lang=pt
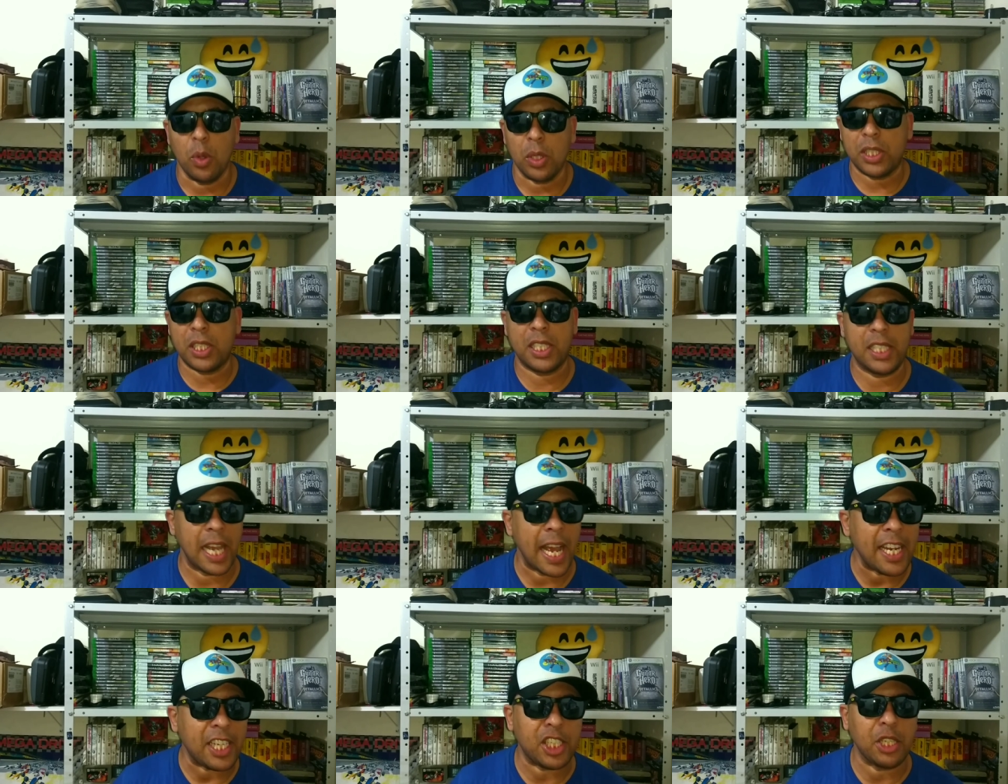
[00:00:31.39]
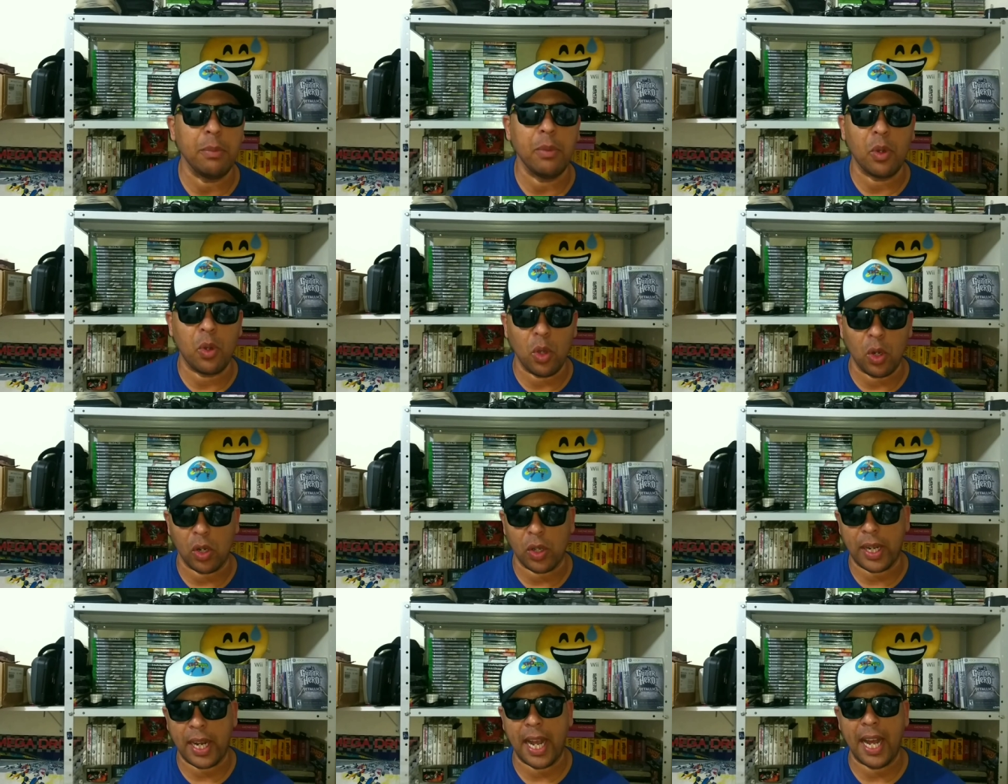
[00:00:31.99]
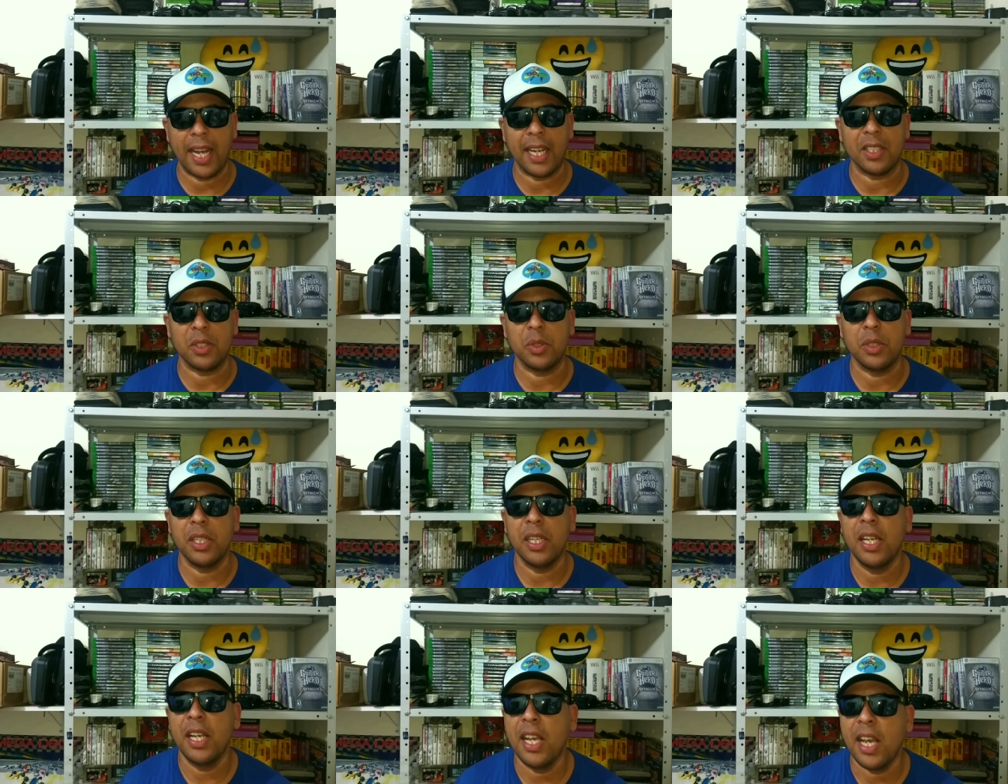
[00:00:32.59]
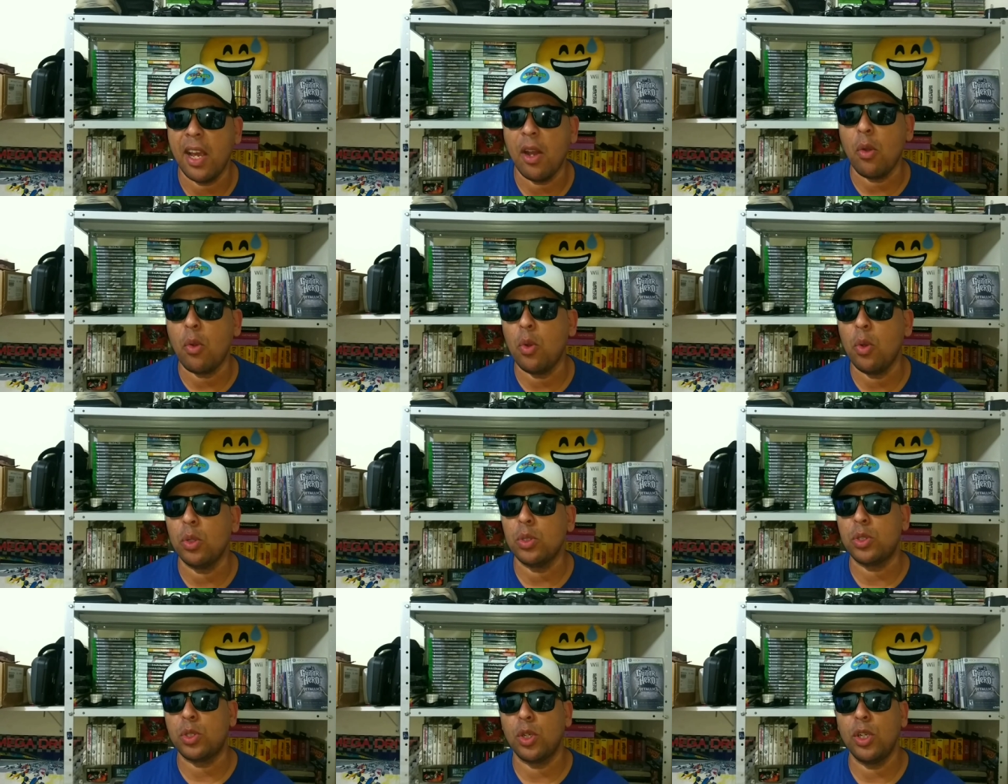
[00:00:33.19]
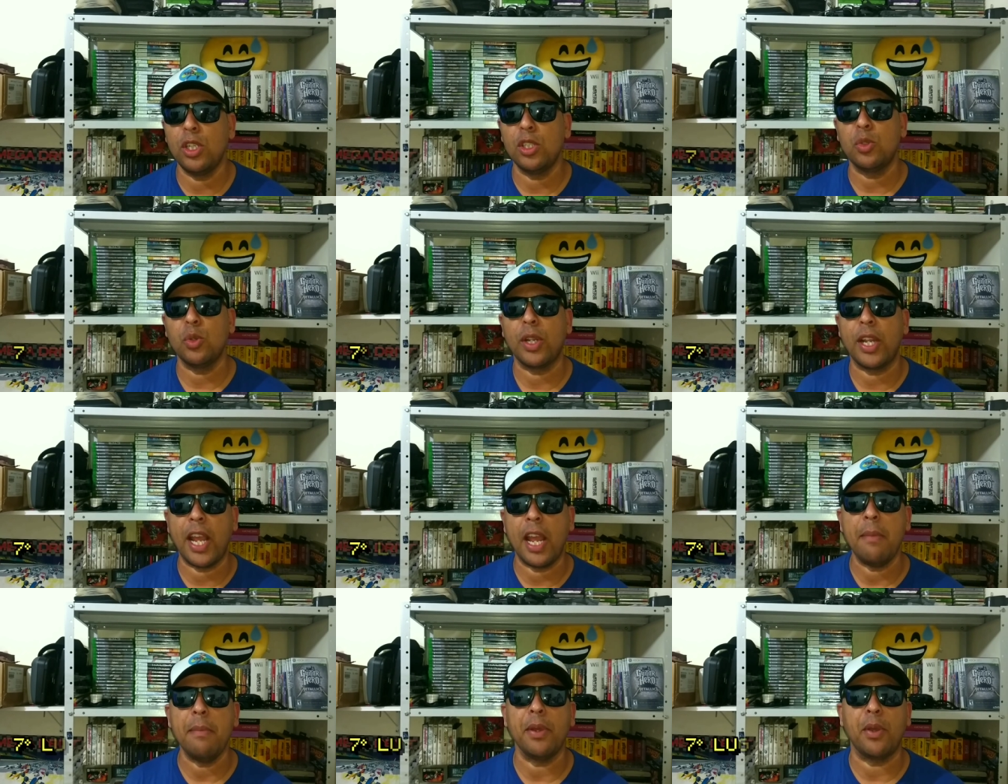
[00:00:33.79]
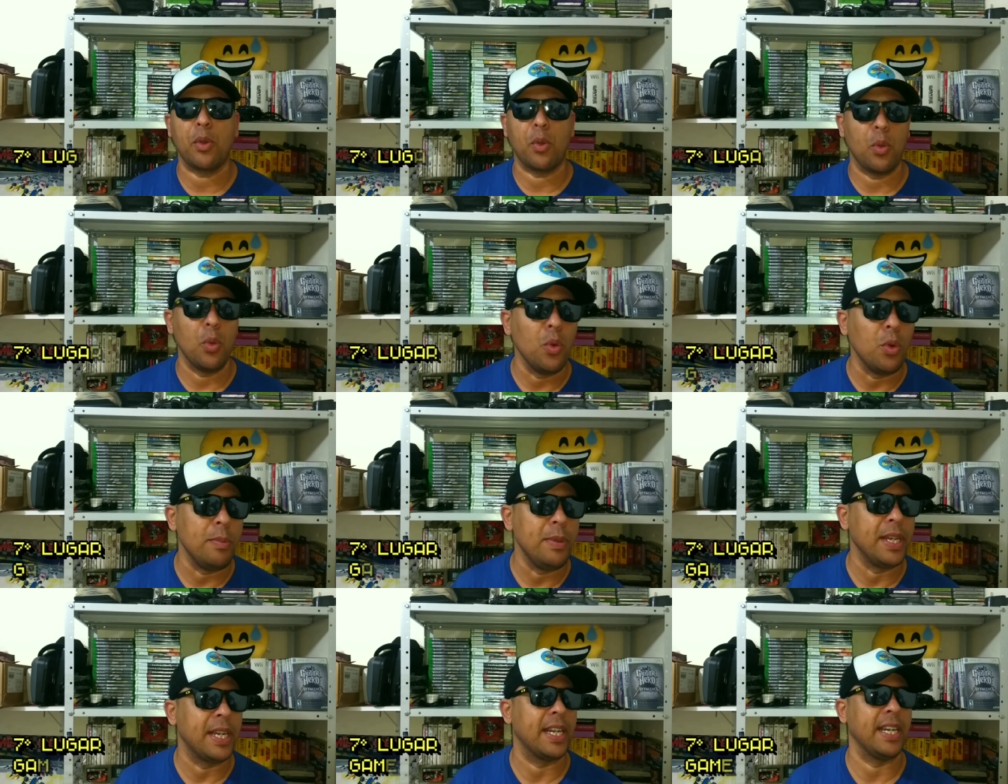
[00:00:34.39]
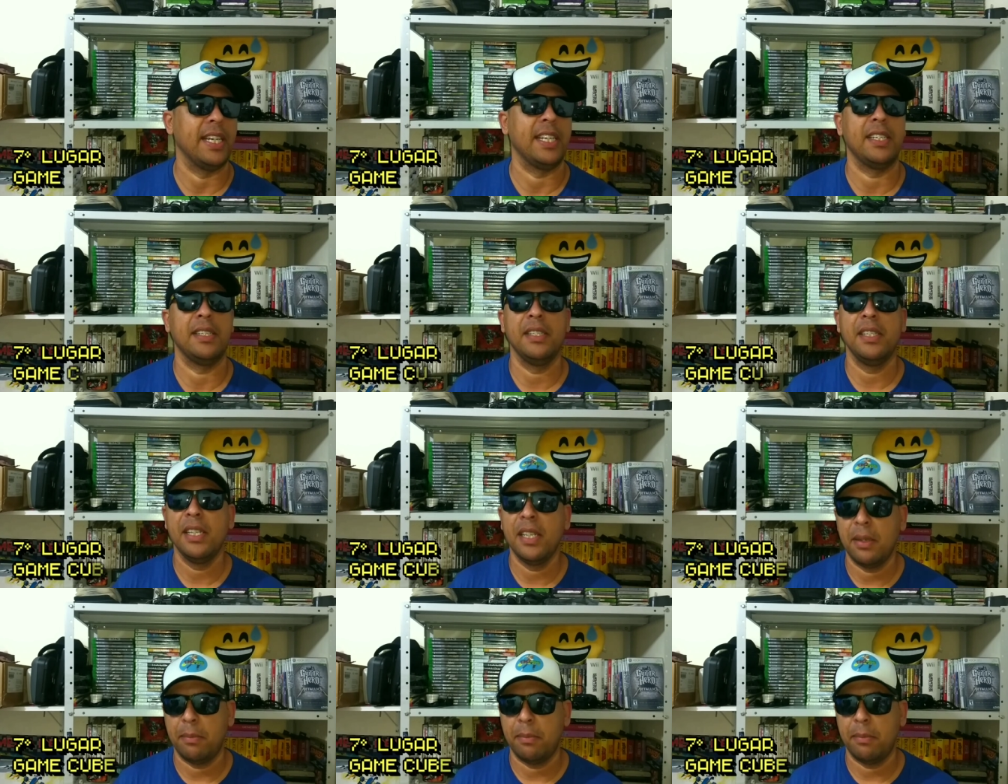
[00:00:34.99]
O sétimo colocado é o controle do GameCube, cara.